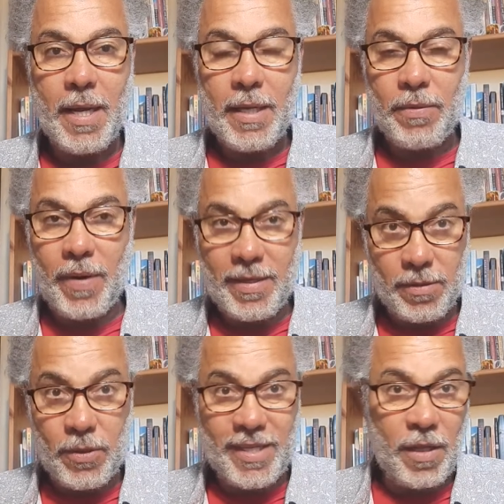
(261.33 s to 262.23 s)
De, la,
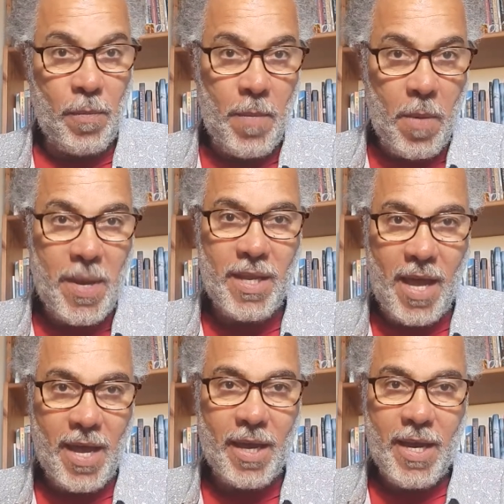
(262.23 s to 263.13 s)
cette même
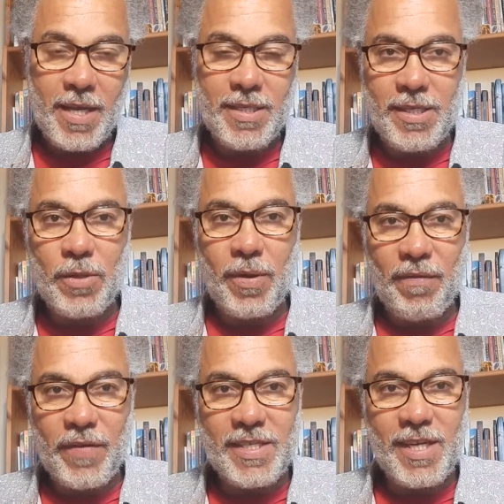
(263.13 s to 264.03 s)
manière, il dit dans
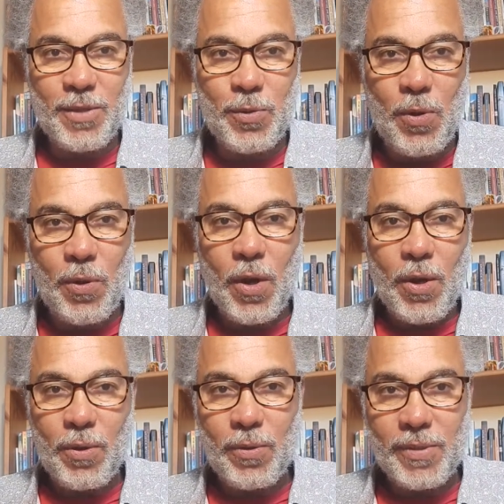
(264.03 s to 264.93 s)
Ephésiens 2
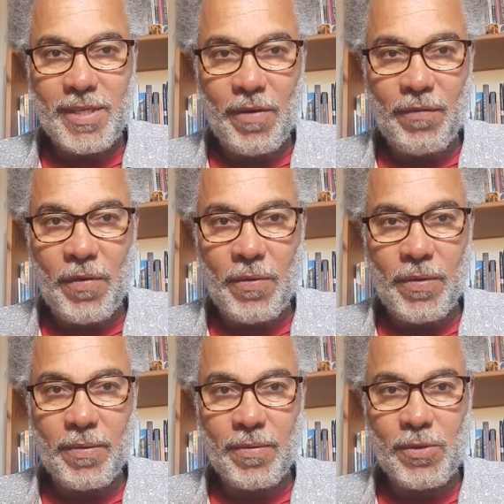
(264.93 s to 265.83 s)
que nous avons,
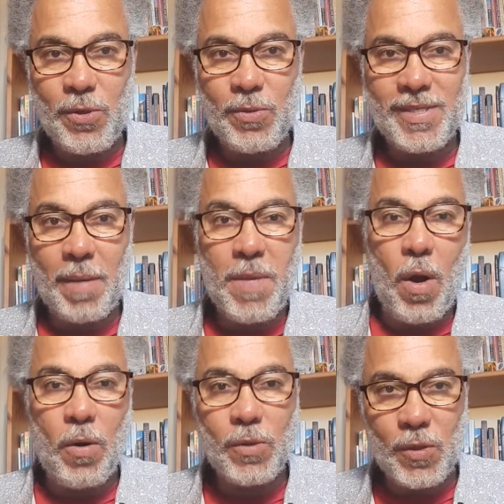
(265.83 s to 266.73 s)
Dieu nous a mis
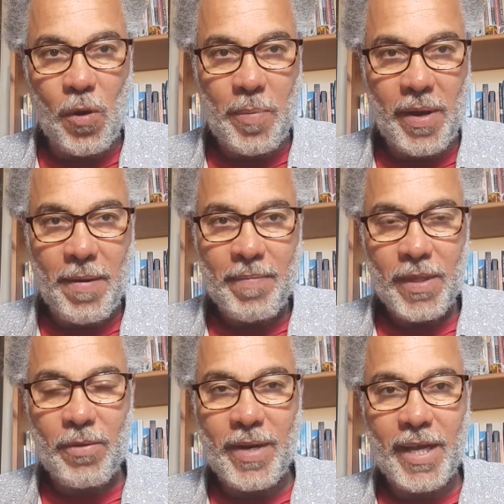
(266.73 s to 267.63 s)
ensemble
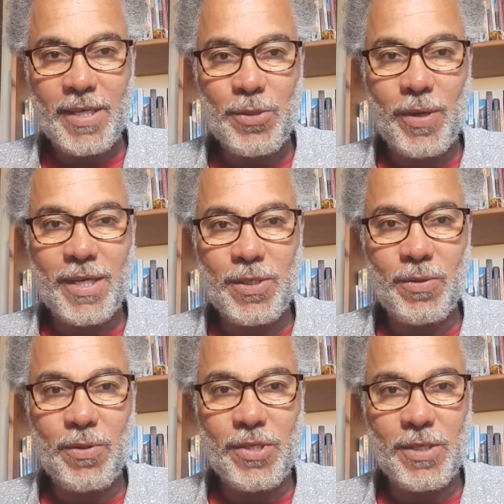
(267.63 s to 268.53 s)
dans la résurrection
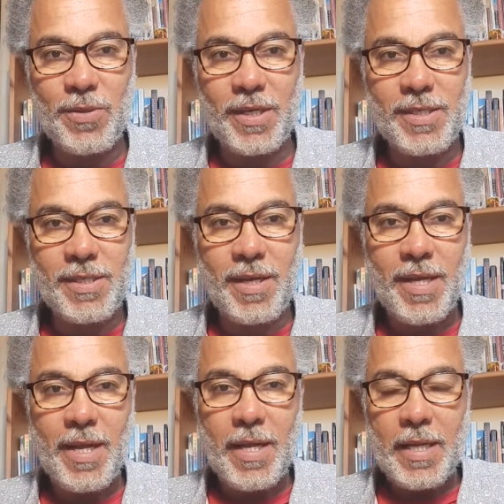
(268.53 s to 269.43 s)
de Jésus-Christ.
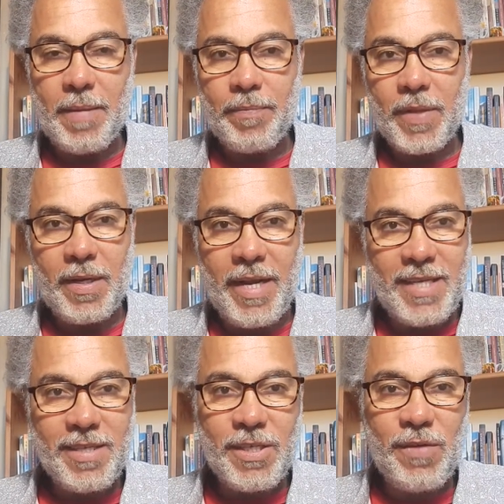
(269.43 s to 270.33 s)

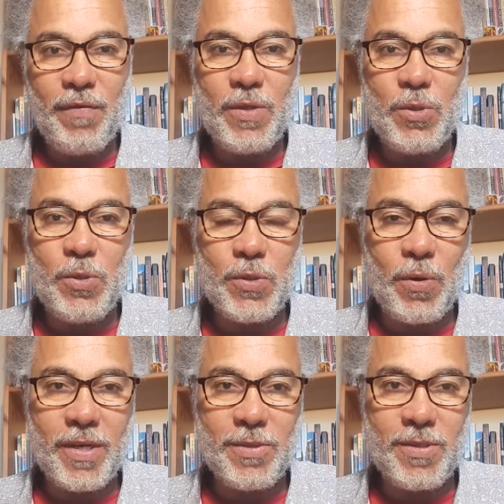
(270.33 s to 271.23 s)
Les individus
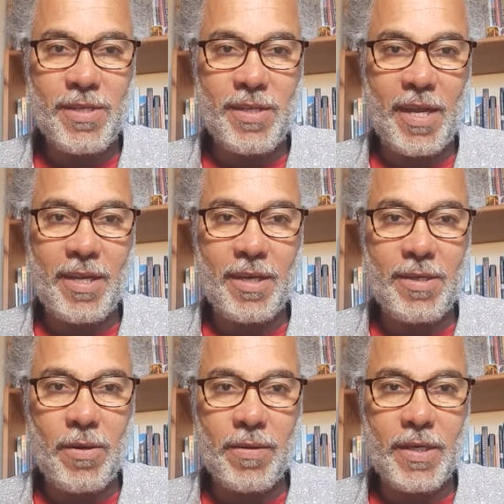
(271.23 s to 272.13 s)
sont ressuscités
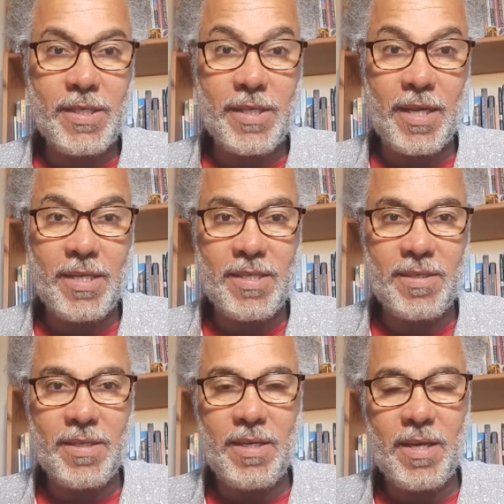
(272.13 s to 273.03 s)
en Christ.
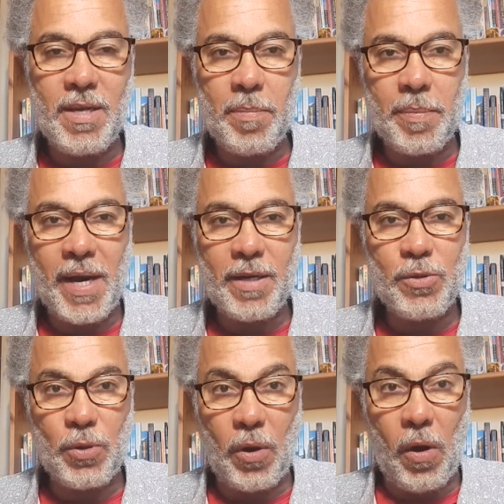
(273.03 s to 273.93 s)
Ici, il parle
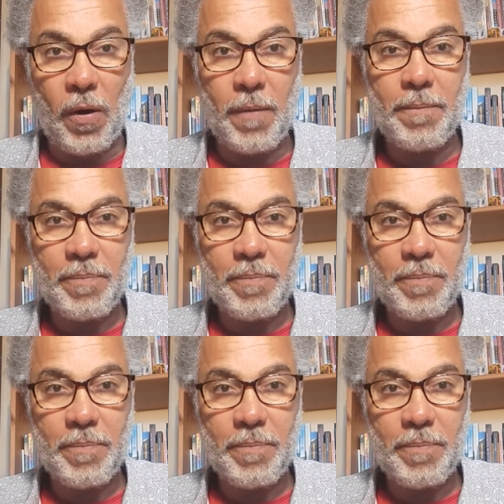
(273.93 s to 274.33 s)
du corps.